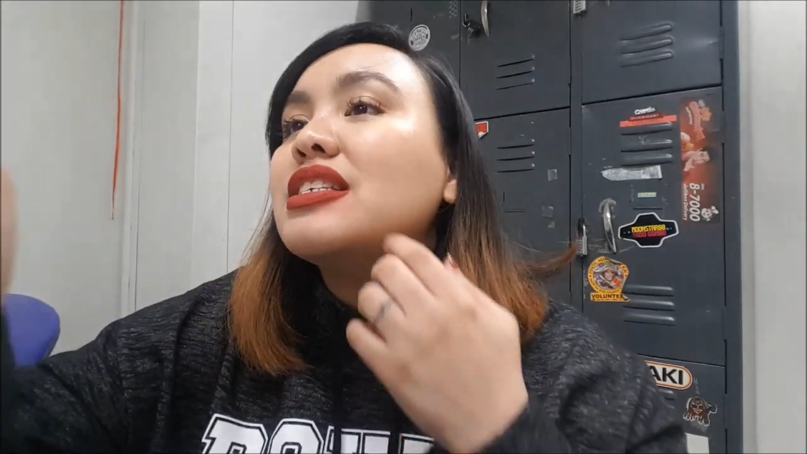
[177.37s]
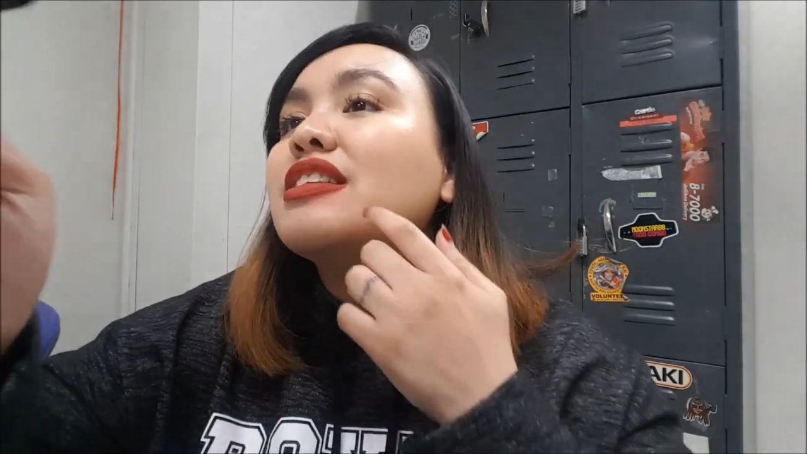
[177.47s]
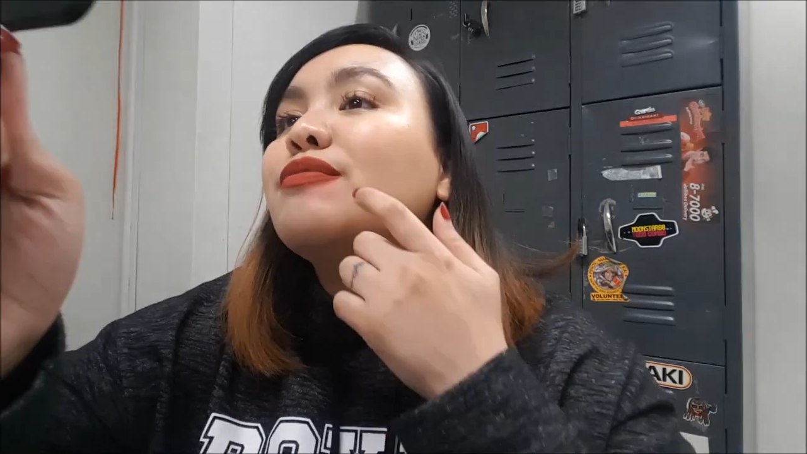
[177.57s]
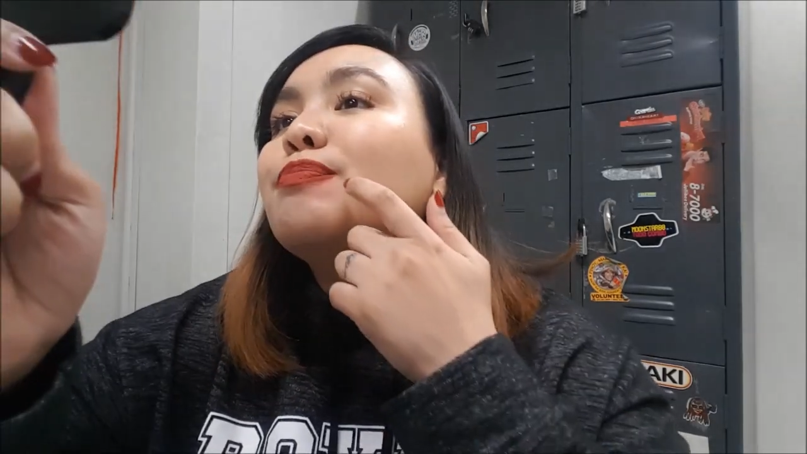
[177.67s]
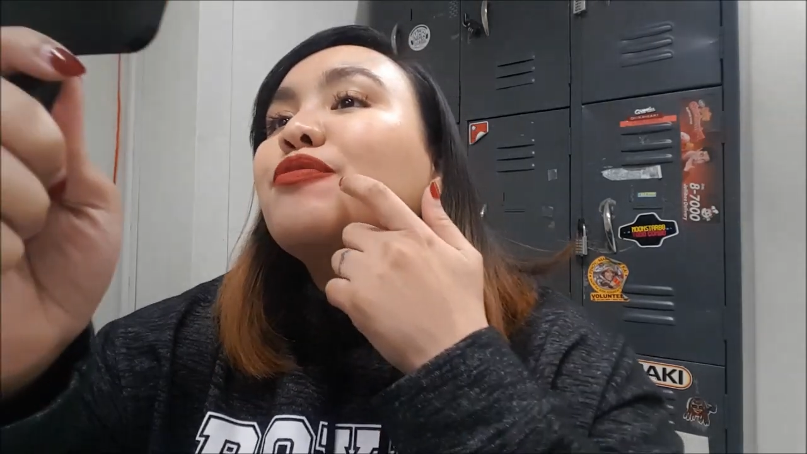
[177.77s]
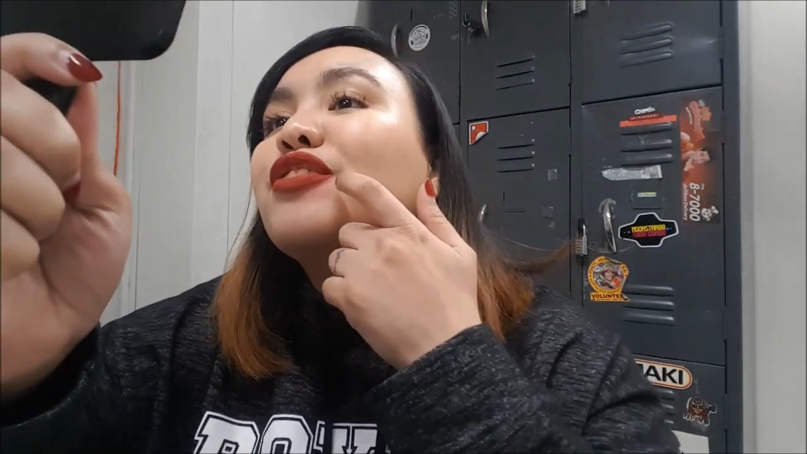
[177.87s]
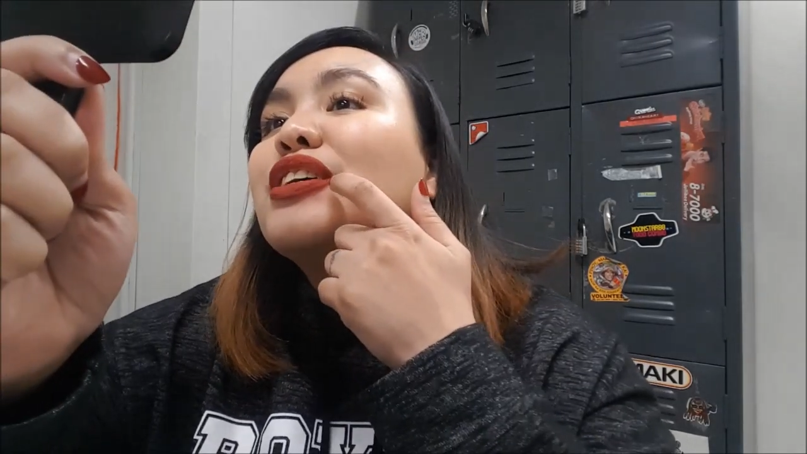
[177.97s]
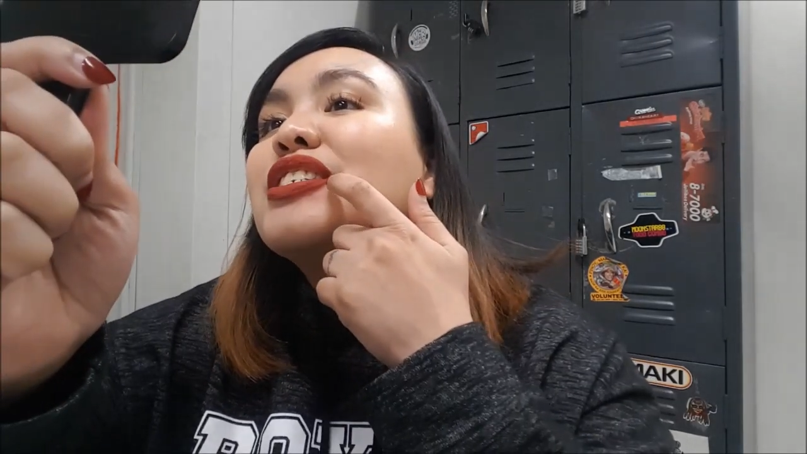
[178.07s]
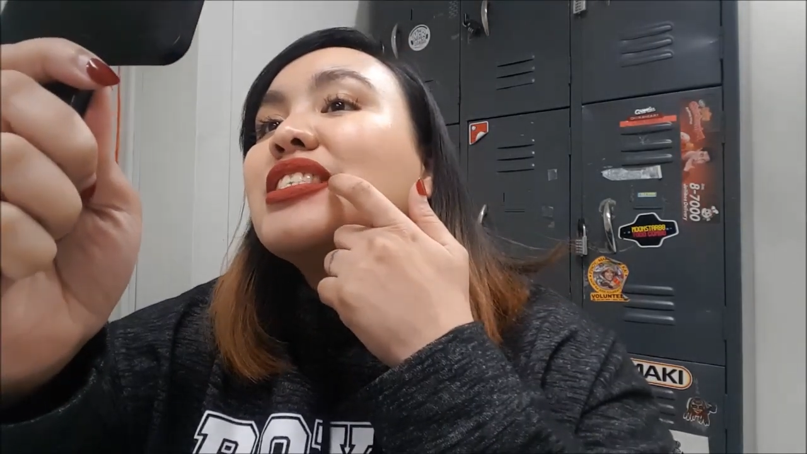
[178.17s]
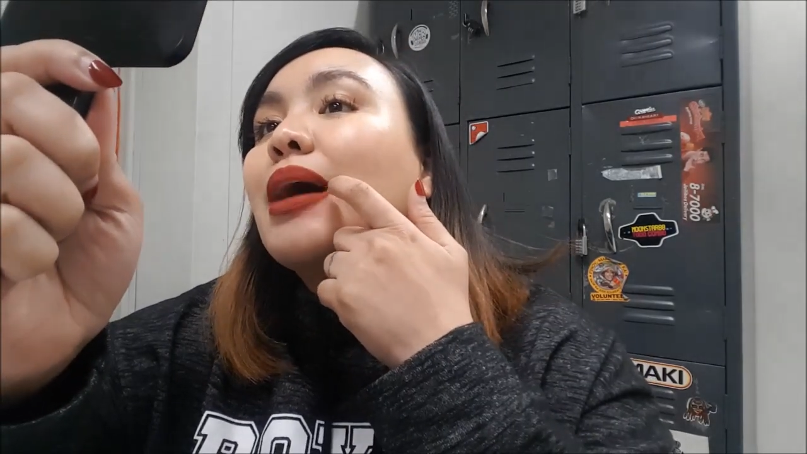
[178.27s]
So,
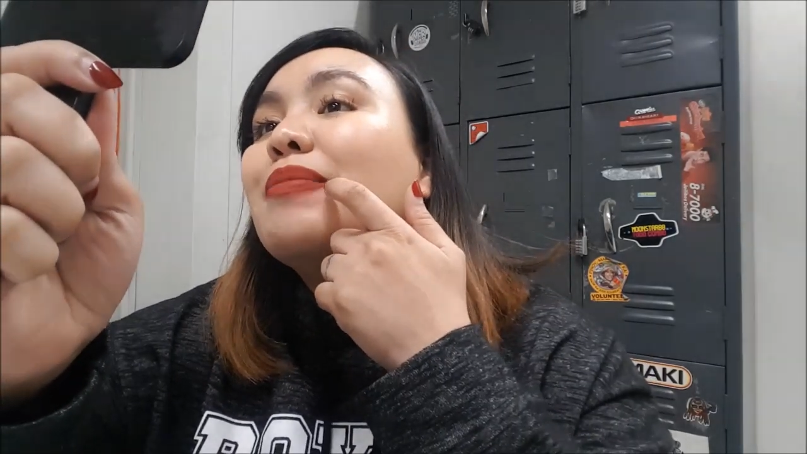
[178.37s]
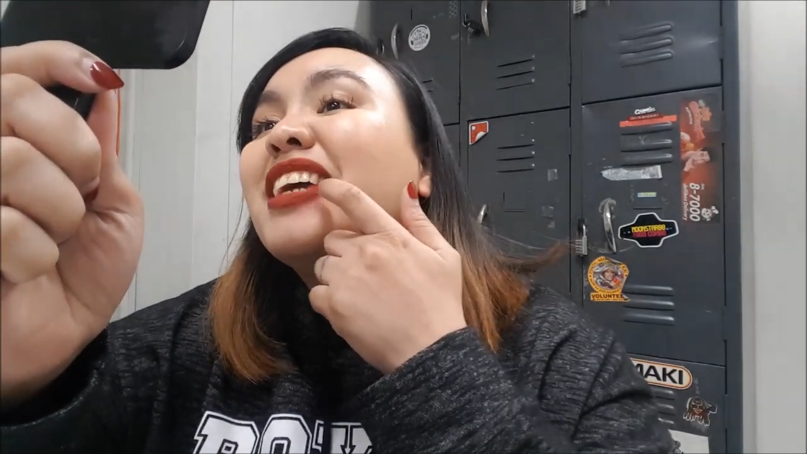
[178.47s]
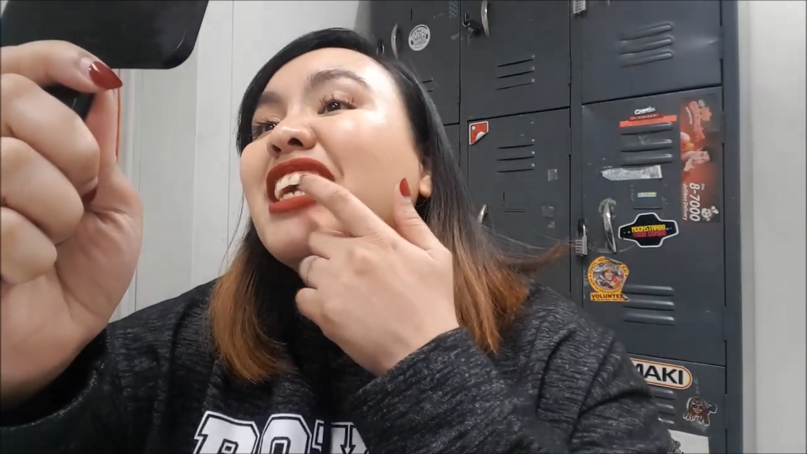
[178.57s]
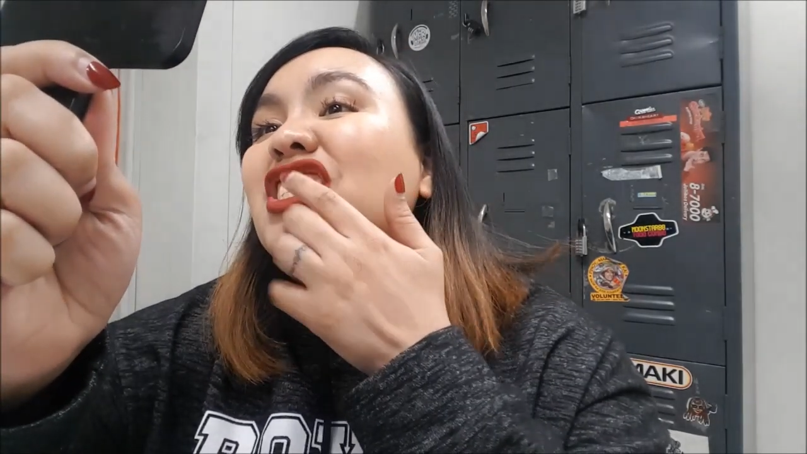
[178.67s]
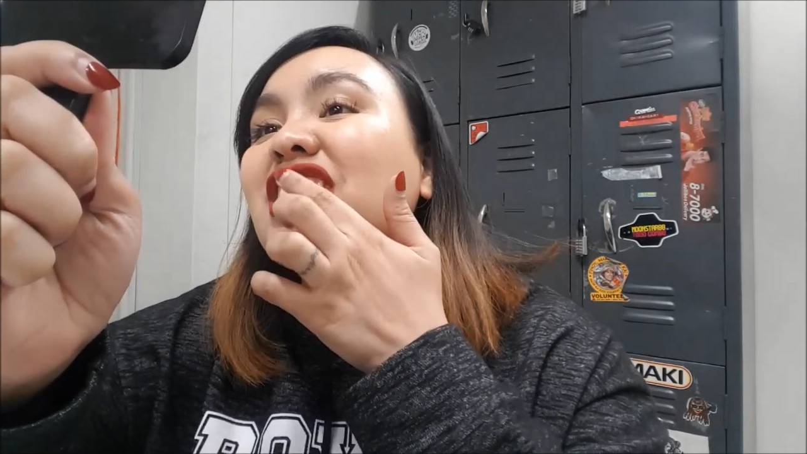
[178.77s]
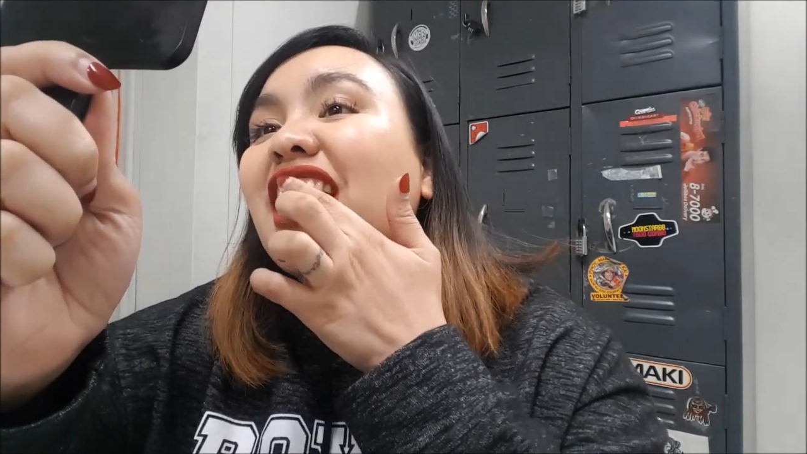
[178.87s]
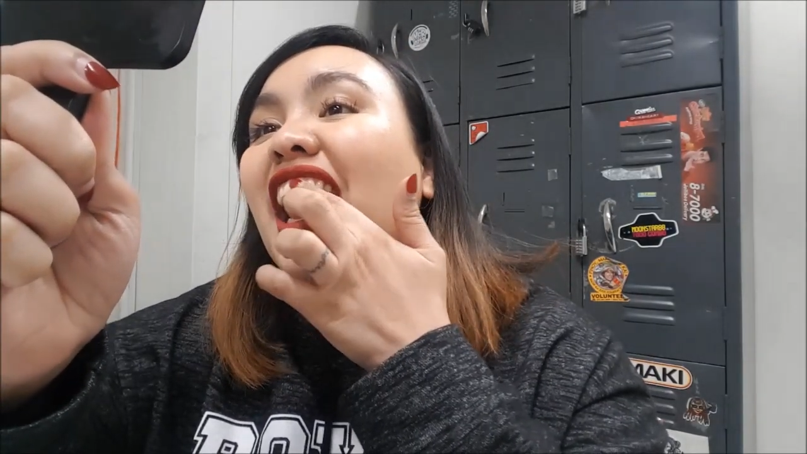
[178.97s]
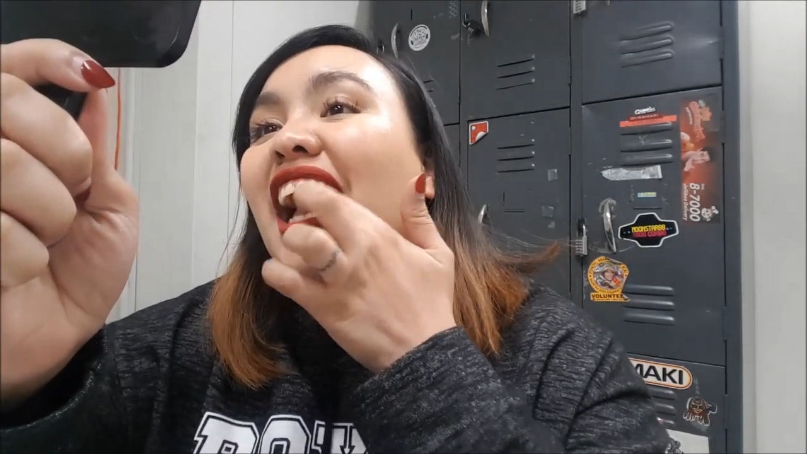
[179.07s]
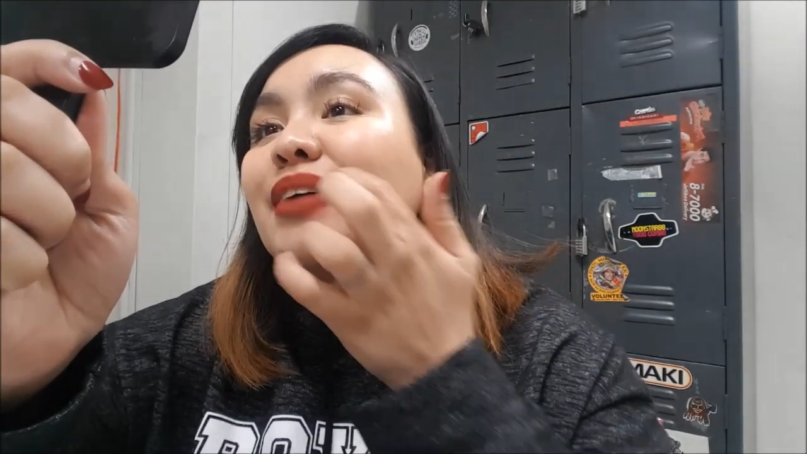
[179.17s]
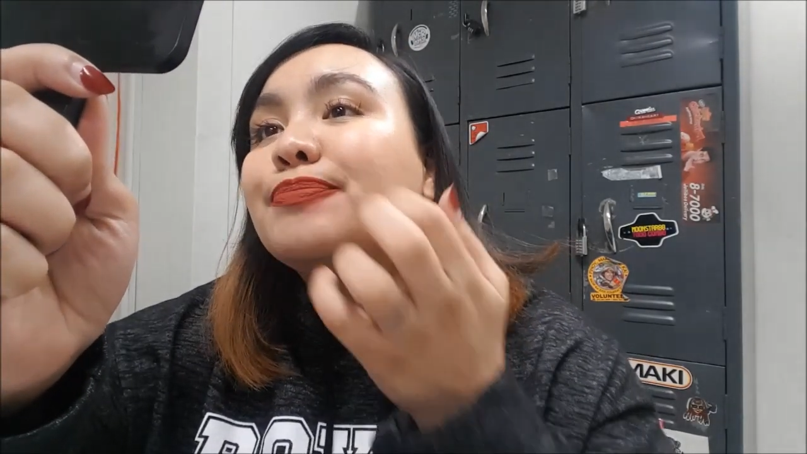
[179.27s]
first application
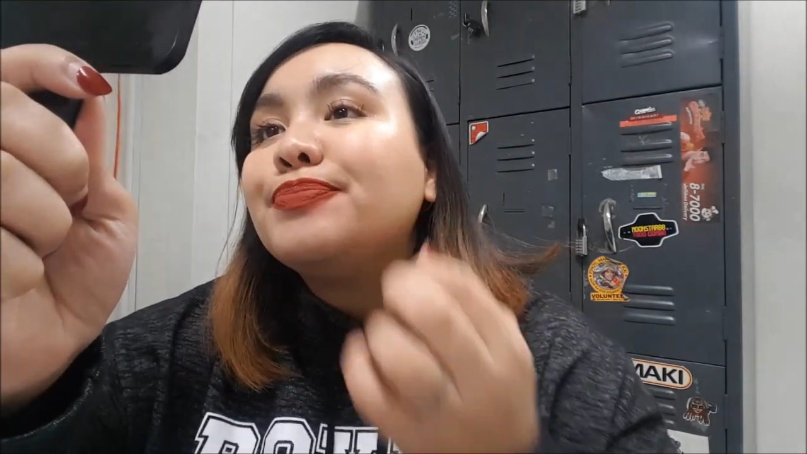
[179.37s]
na.